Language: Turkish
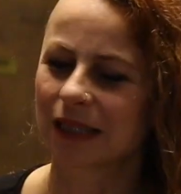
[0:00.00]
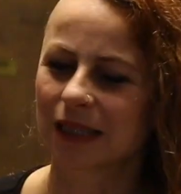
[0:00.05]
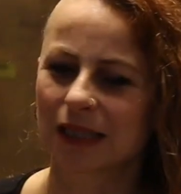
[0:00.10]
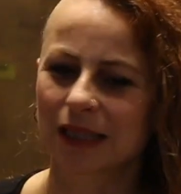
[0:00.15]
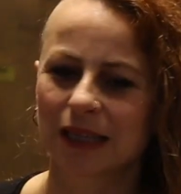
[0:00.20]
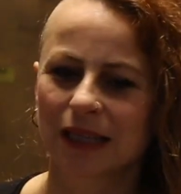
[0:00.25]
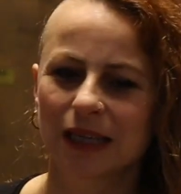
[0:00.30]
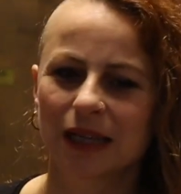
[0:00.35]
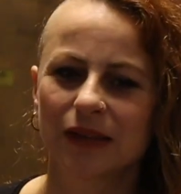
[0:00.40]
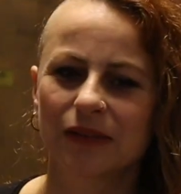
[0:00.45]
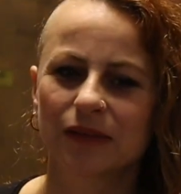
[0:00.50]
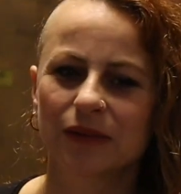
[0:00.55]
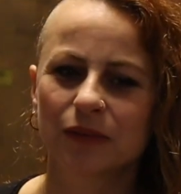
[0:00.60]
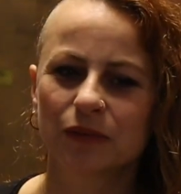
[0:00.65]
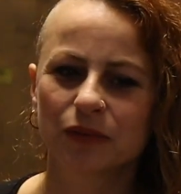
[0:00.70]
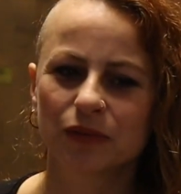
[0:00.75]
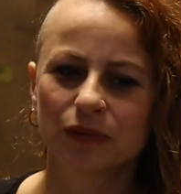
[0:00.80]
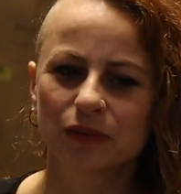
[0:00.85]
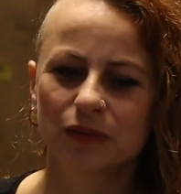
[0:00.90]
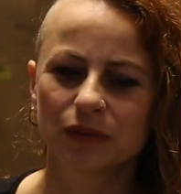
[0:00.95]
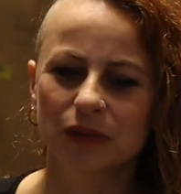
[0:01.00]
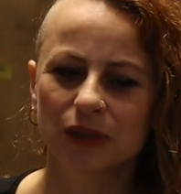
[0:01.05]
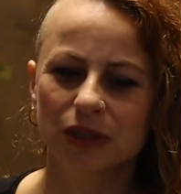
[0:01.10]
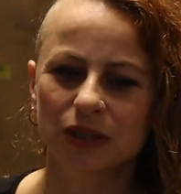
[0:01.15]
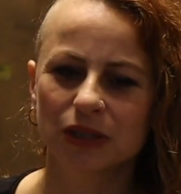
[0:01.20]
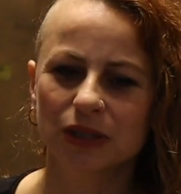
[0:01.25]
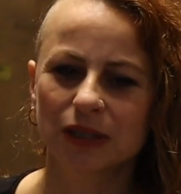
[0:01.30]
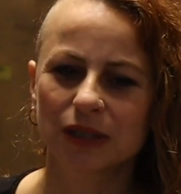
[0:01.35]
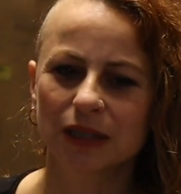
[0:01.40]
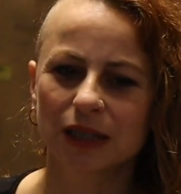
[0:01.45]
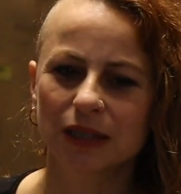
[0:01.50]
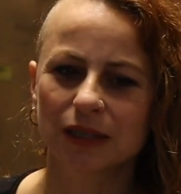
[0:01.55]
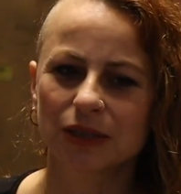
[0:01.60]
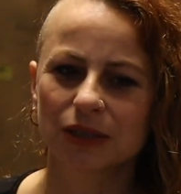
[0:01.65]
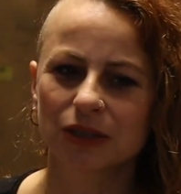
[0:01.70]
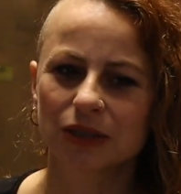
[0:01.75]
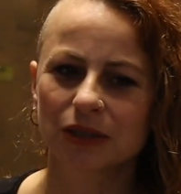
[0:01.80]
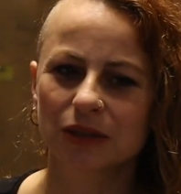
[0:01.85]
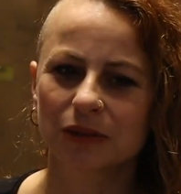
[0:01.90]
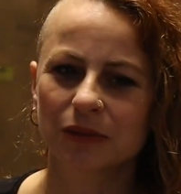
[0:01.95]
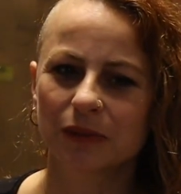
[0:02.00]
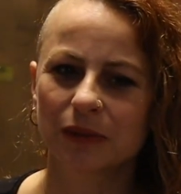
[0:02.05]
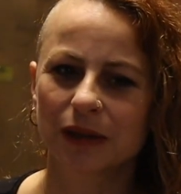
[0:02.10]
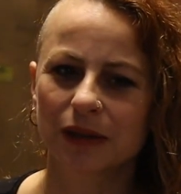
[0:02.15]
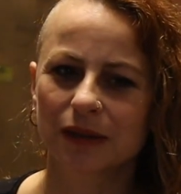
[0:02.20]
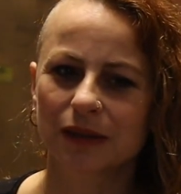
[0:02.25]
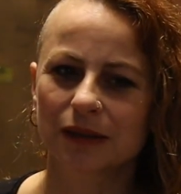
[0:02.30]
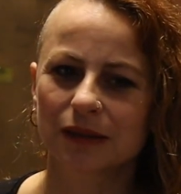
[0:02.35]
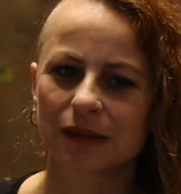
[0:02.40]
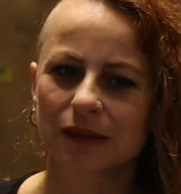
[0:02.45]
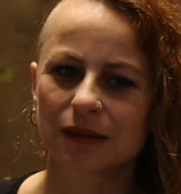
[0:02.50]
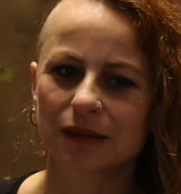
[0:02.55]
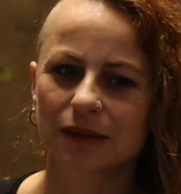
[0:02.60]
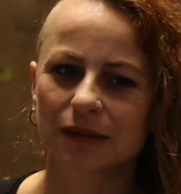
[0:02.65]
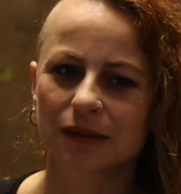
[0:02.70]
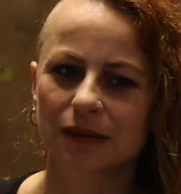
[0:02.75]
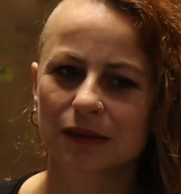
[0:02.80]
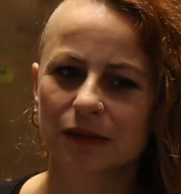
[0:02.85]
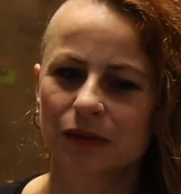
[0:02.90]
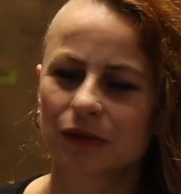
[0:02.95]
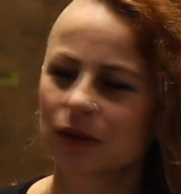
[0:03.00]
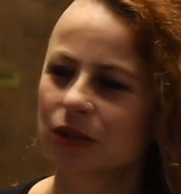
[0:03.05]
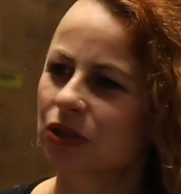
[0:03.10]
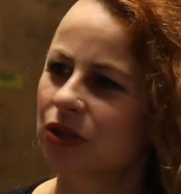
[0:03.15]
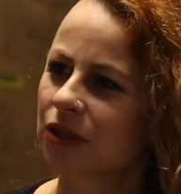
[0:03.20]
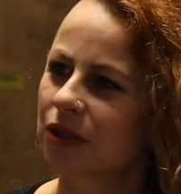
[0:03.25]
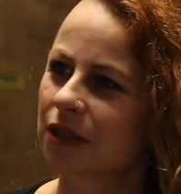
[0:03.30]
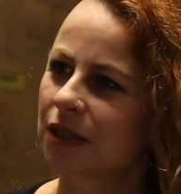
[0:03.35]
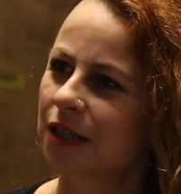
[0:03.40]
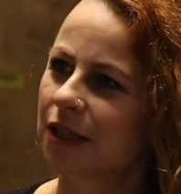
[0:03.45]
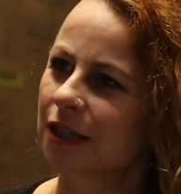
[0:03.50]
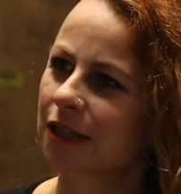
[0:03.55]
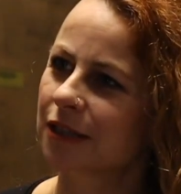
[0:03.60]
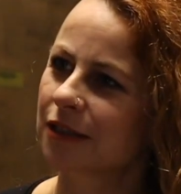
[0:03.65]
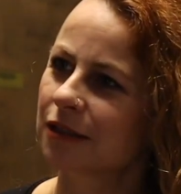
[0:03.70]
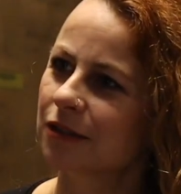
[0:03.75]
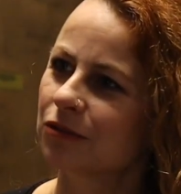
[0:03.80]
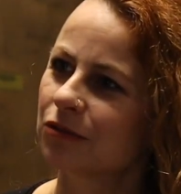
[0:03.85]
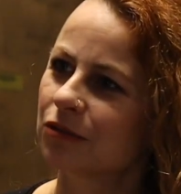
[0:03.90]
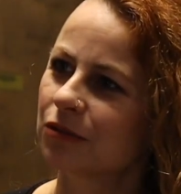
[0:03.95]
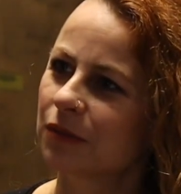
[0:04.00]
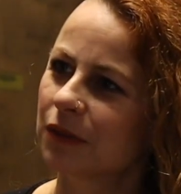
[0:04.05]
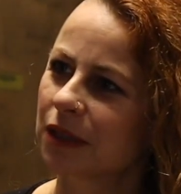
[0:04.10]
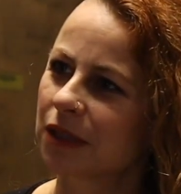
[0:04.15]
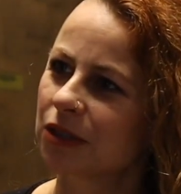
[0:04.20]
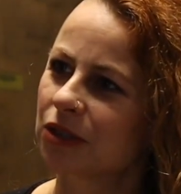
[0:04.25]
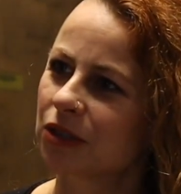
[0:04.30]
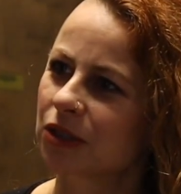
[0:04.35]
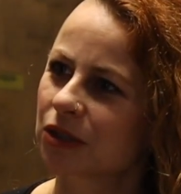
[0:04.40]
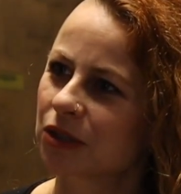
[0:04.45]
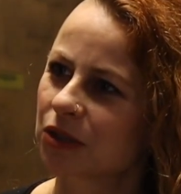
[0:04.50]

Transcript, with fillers: şey. Bunun içinden çıkmak ve onun içinde ayakta durmaya